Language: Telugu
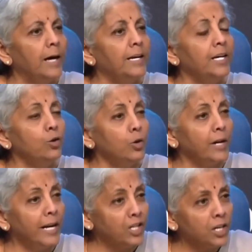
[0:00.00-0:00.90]
కానీ అది
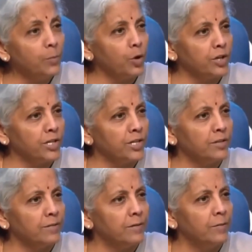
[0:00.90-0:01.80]
ఒక నేషనల్ ప్రాజెక్ట్